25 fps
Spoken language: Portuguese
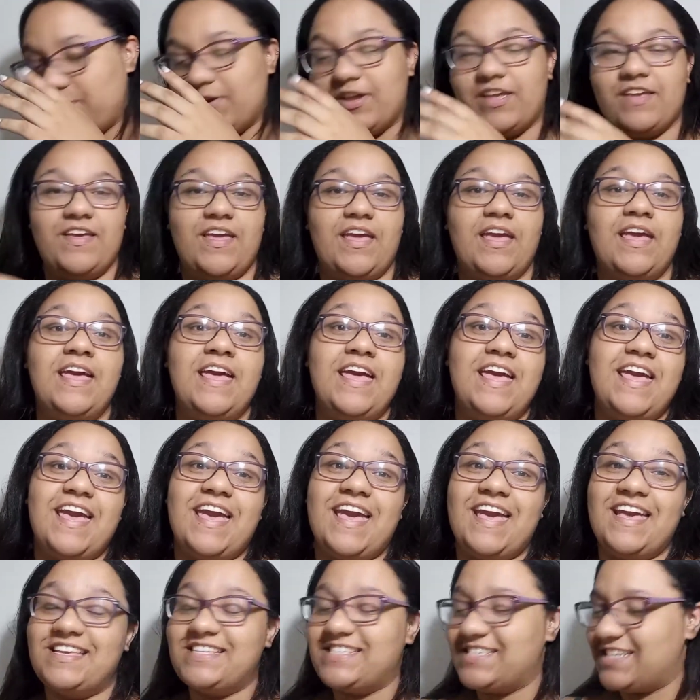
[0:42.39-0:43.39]
Porque
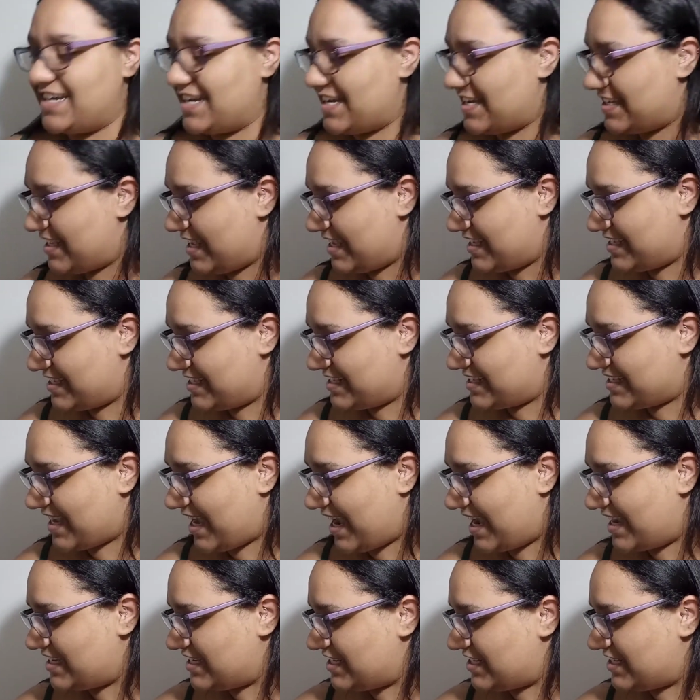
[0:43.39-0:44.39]
essa, essas
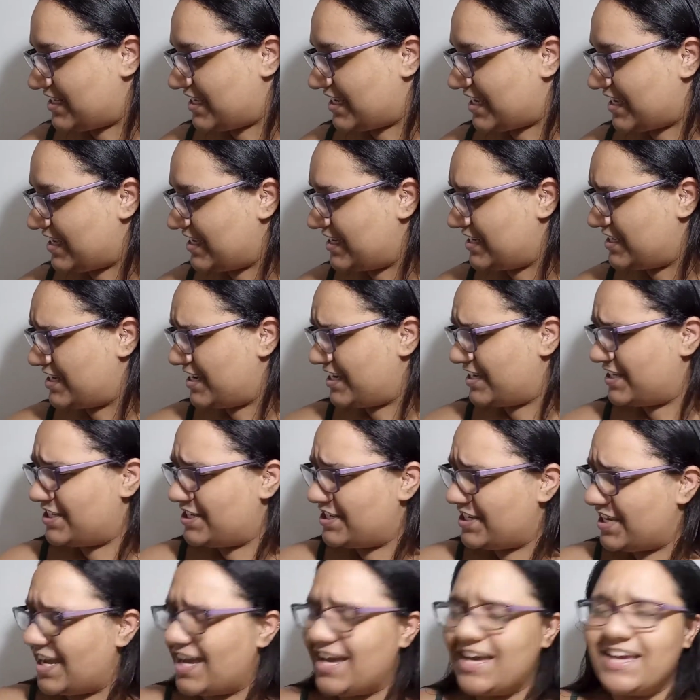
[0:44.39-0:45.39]
caixas aqui,
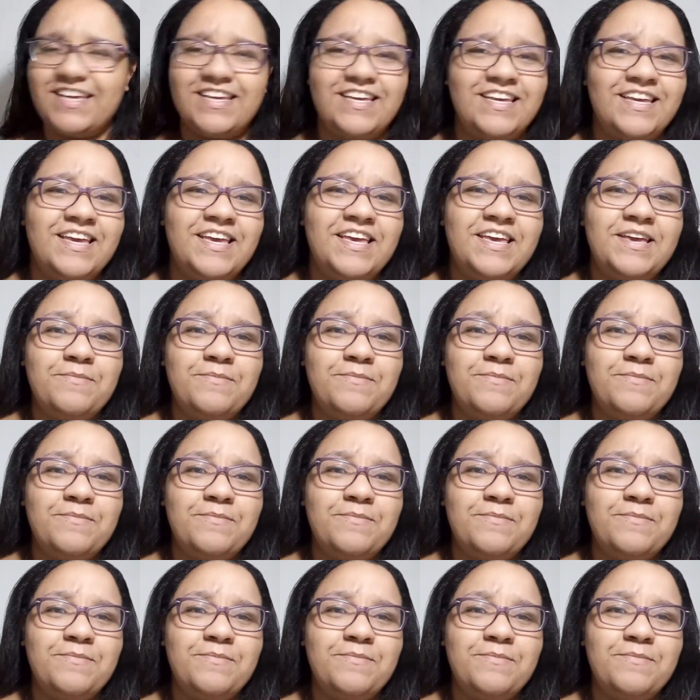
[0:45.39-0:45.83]
gente, ai,